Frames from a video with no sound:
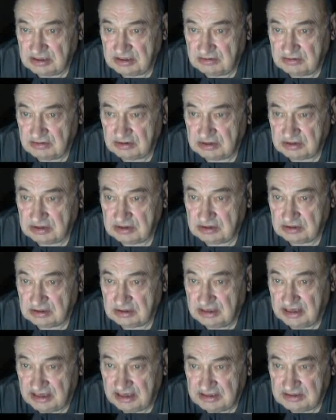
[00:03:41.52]
Вот.
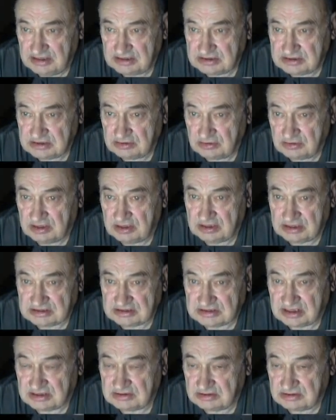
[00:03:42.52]
Пля есть, но ну, я
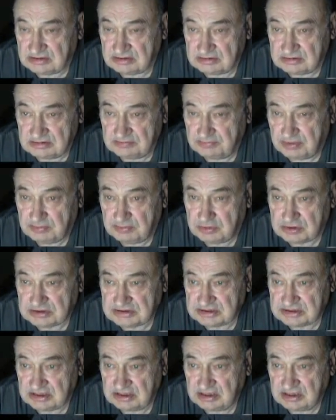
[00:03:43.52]
рассказывал
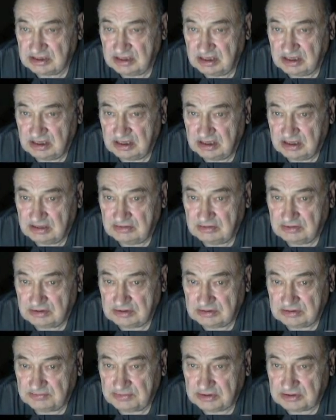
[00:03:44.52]
по-божески.
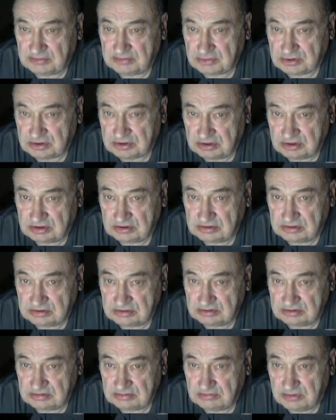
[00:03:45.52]
Вот, потому что
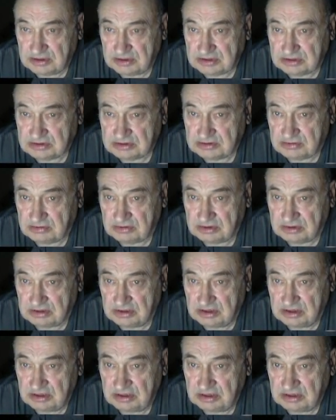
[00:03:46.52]
большинство
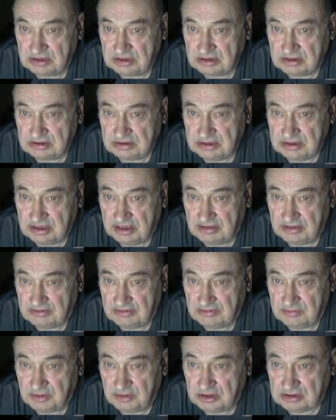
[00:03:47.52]

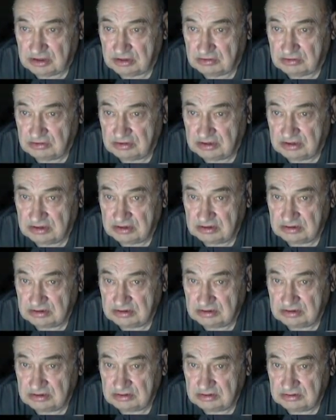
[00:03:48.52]
деревьев имеют какую-то
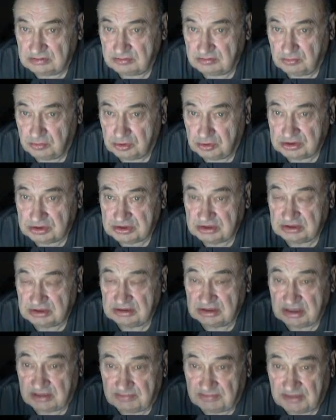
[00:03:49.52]
будущее
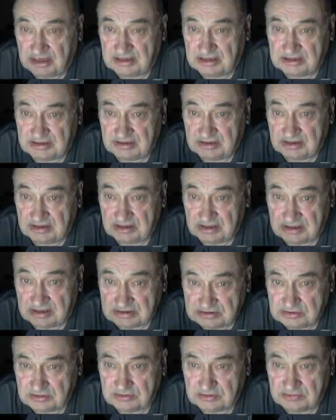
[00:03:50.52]
нормально
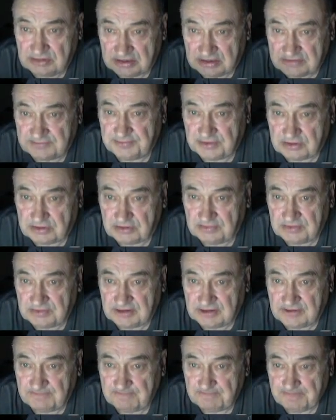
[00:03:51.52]
растут, даже
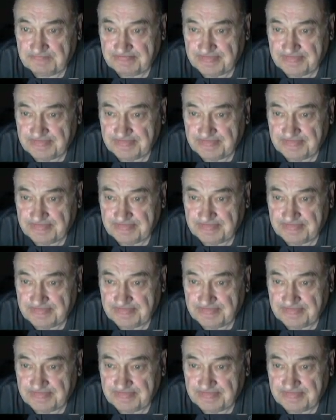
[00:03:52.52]
питомники,